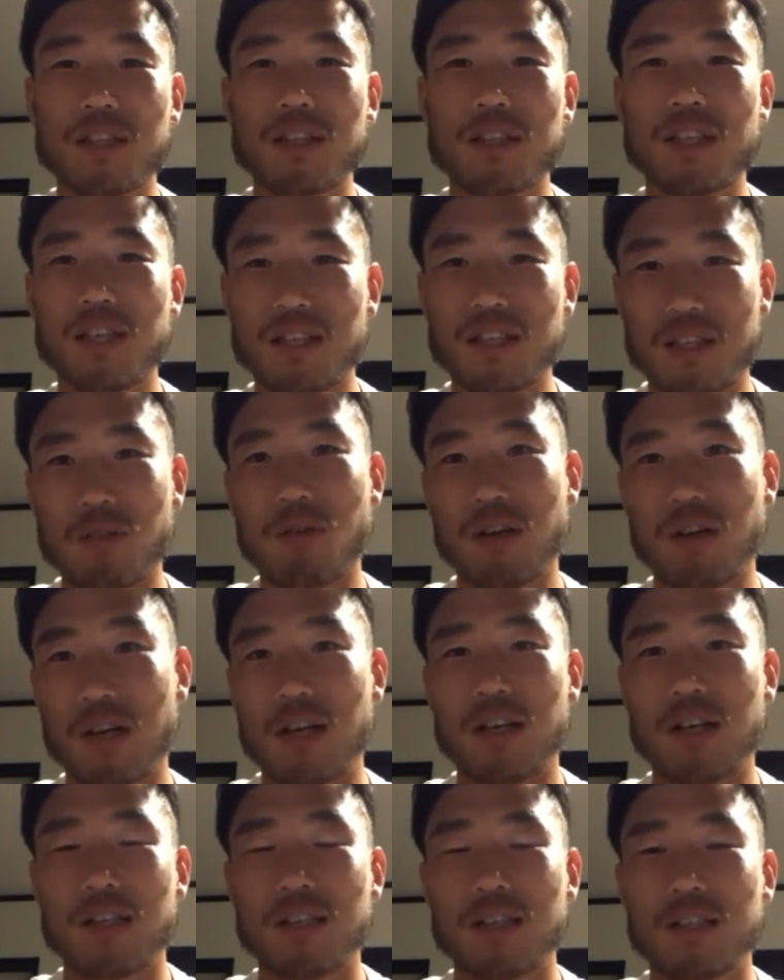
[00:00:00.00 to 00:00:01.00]
たりとか
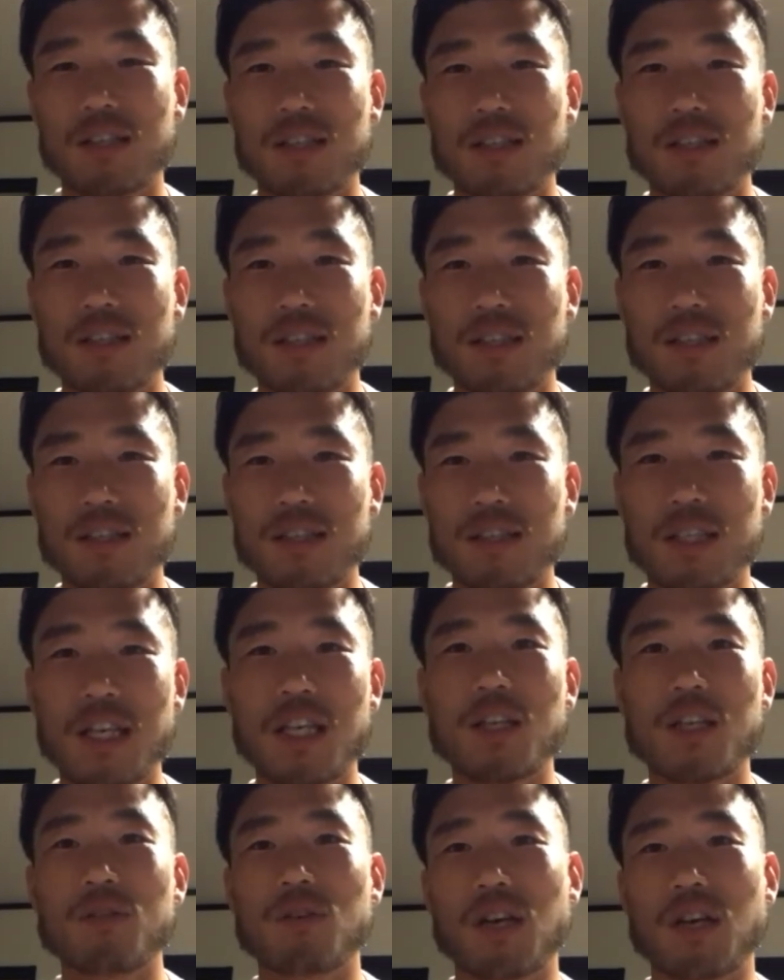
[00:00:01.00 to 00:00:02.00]
で
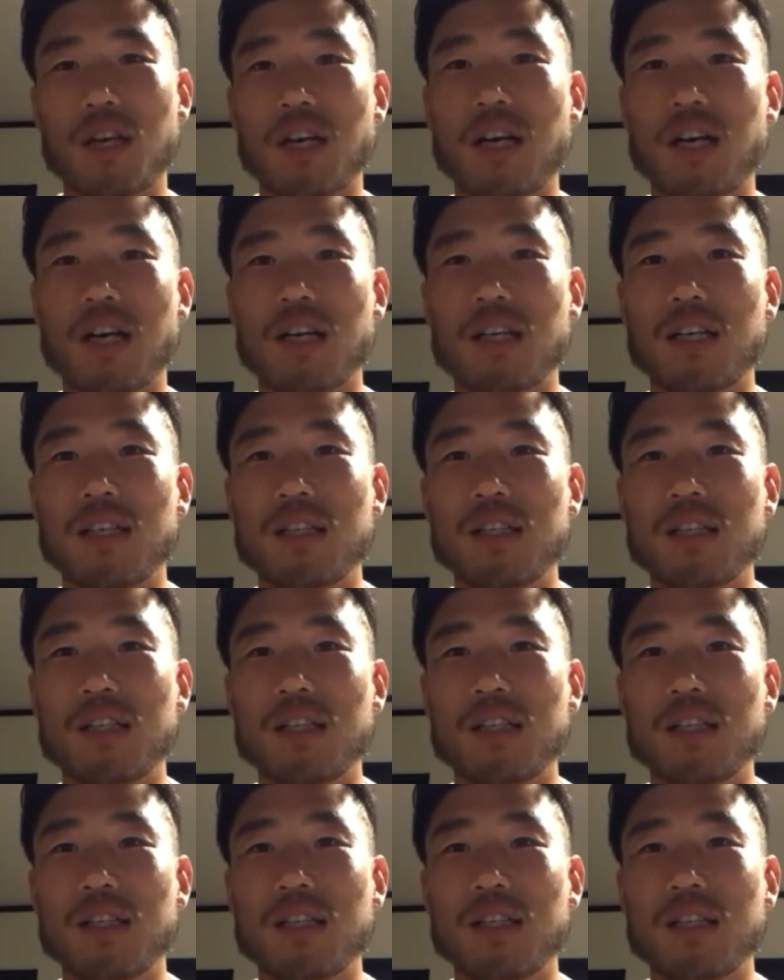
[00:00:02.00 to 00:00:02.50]
きるから、だか